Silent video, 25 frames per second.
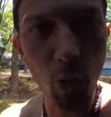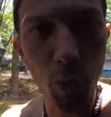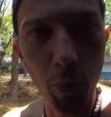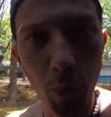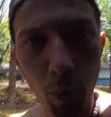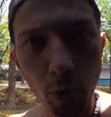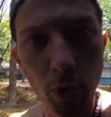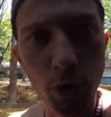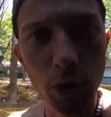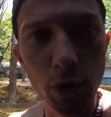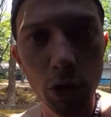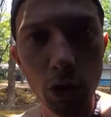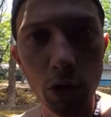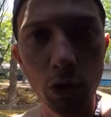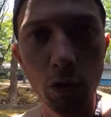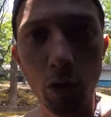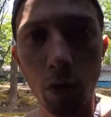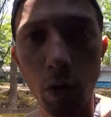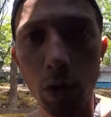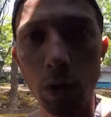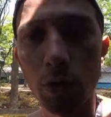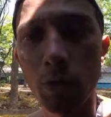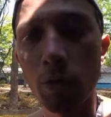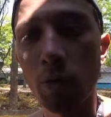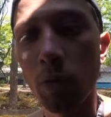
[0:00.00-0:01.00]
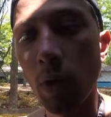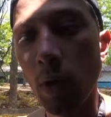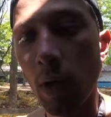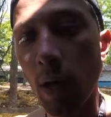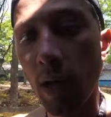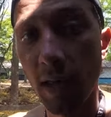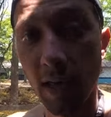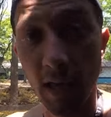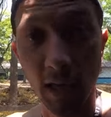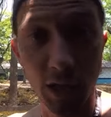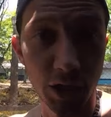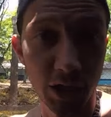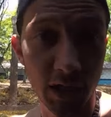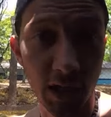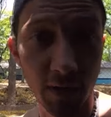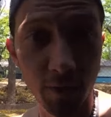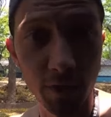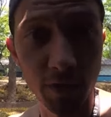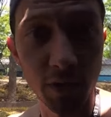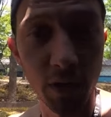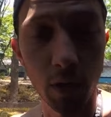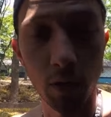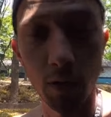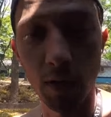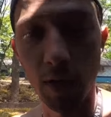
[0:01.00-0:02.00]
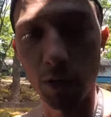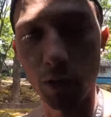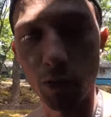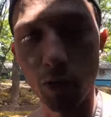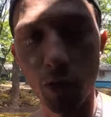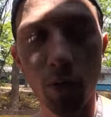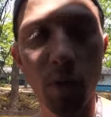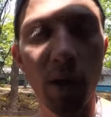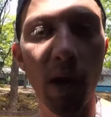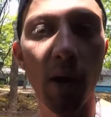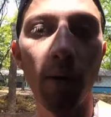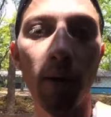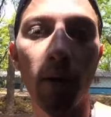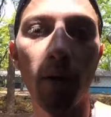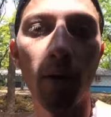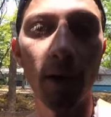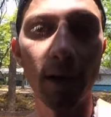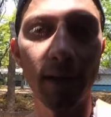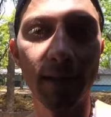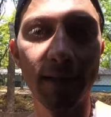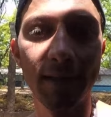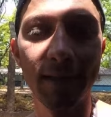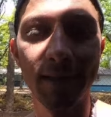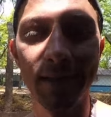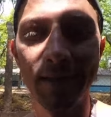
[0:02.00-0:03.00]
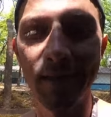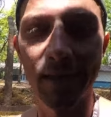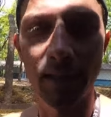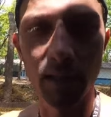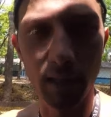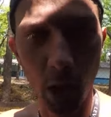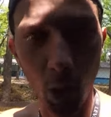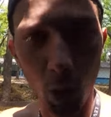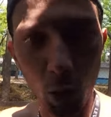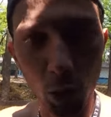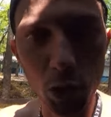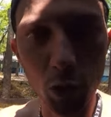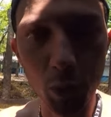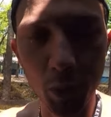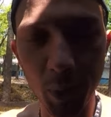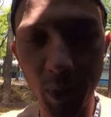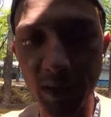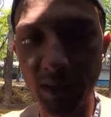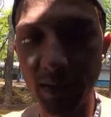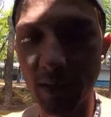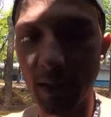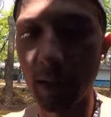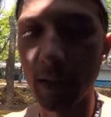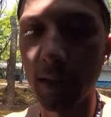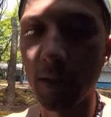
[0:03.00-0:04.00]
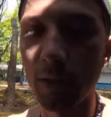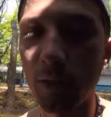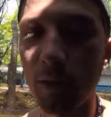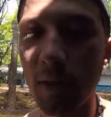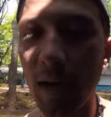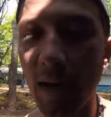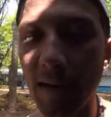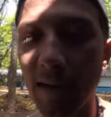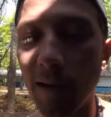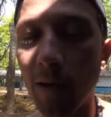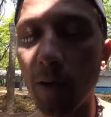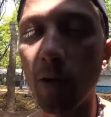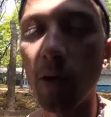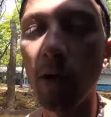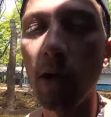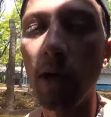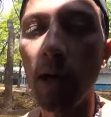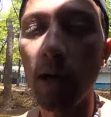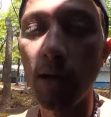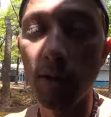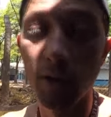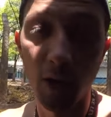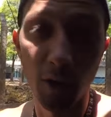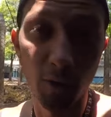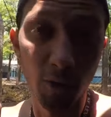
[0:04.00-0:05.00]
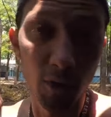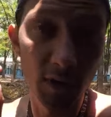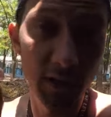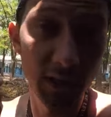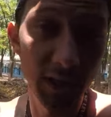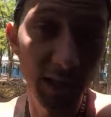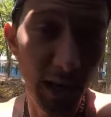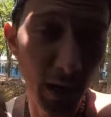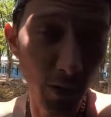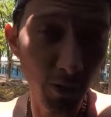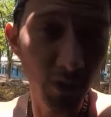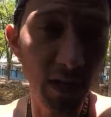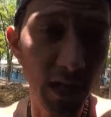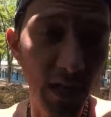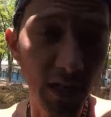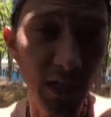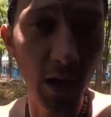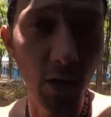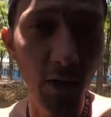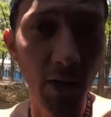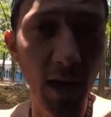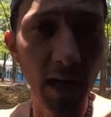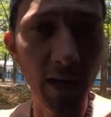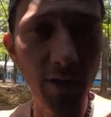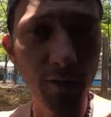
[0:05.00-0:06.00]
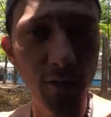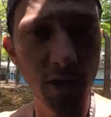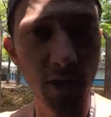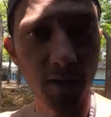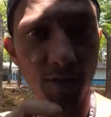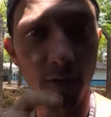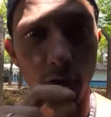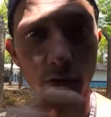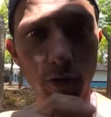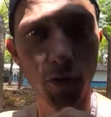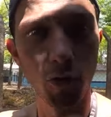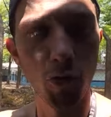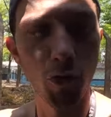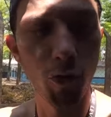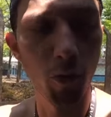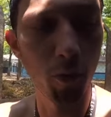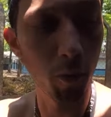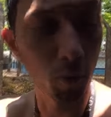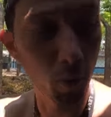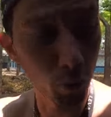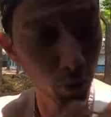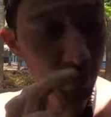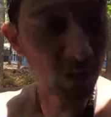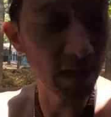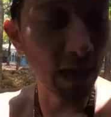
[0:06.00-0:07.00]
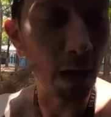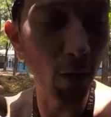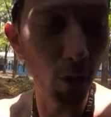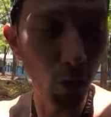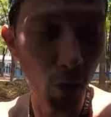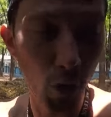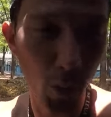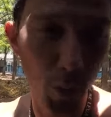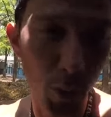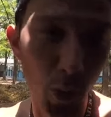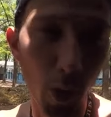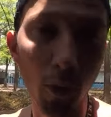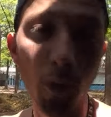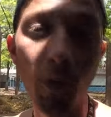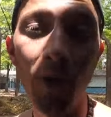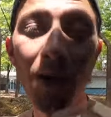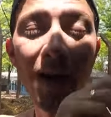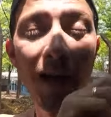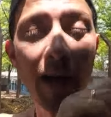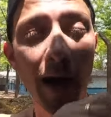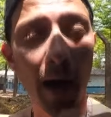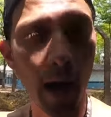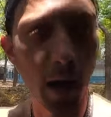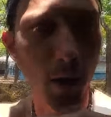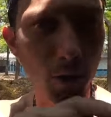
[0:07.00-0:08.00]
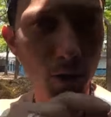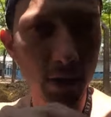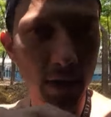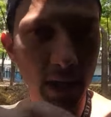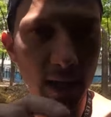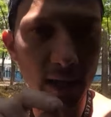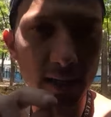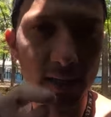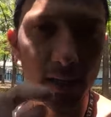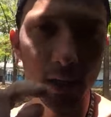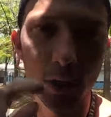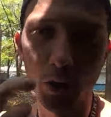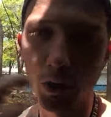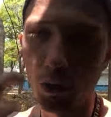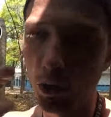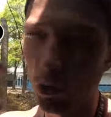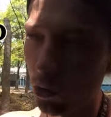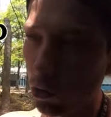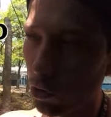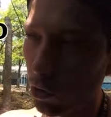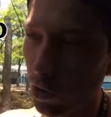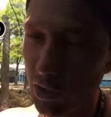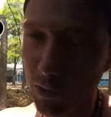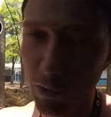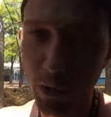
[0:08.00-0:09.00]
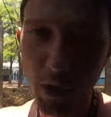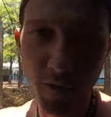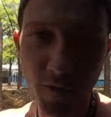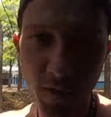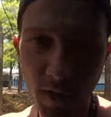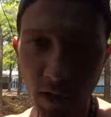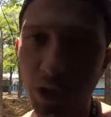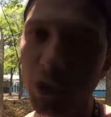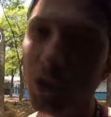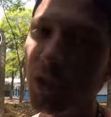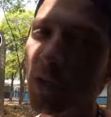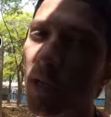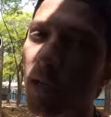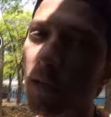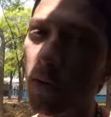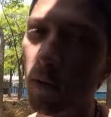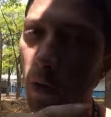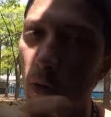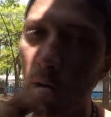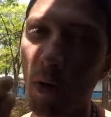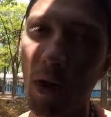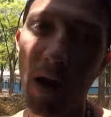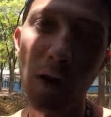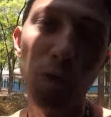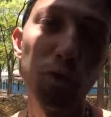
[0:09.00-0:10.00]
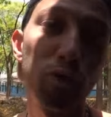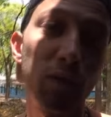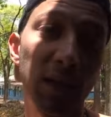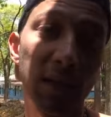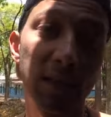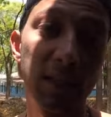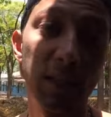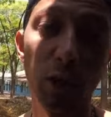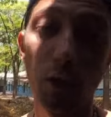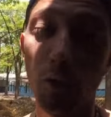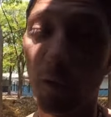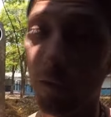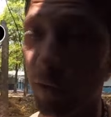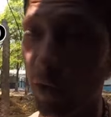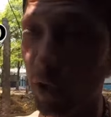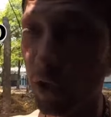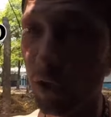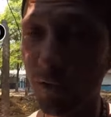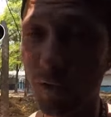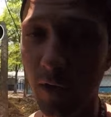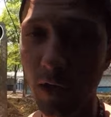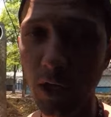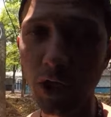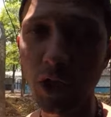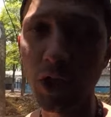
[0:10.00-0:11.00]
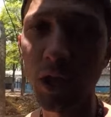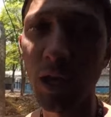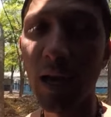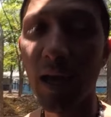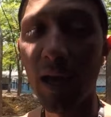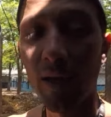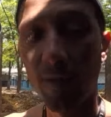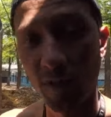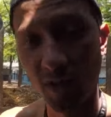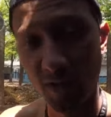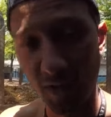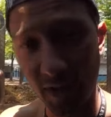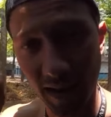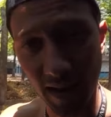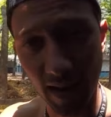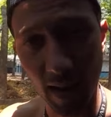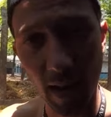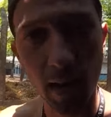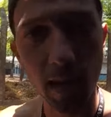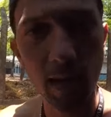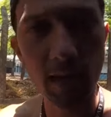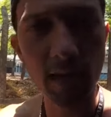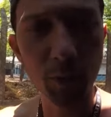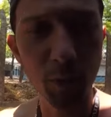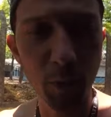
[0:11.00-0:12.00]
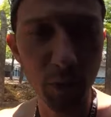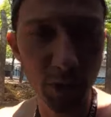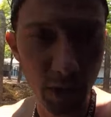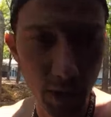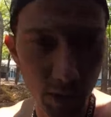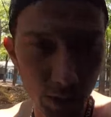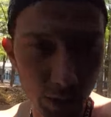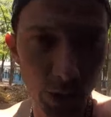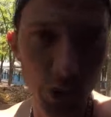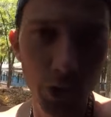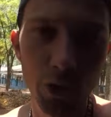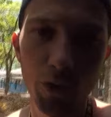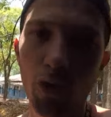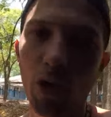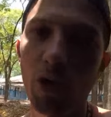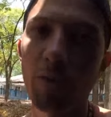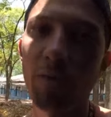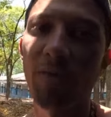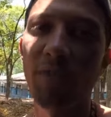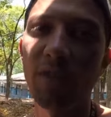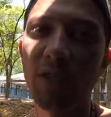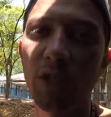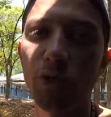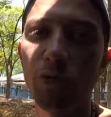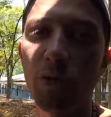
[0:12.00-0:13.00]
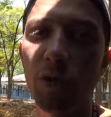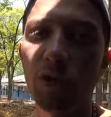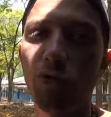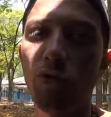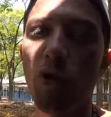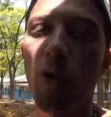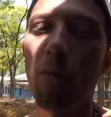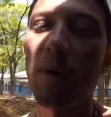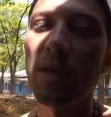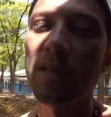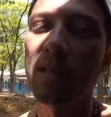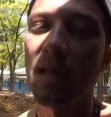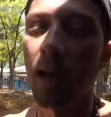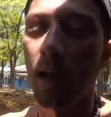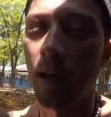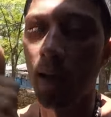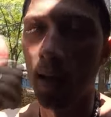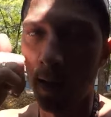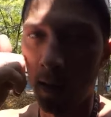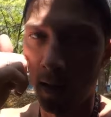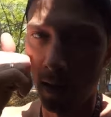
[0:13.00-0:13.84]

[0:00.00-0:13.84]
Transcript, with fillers: cupom de desconto que a gente tava usando na Trucão agora esses dias, que é o outro parceiro aqui do canal. Então, você lá no site da Olhares, você vai usar o, usar o cupom RAL-2020, né, ou RAL-2020, você vai ganhar 15% de desconto para fazer suas compras lá.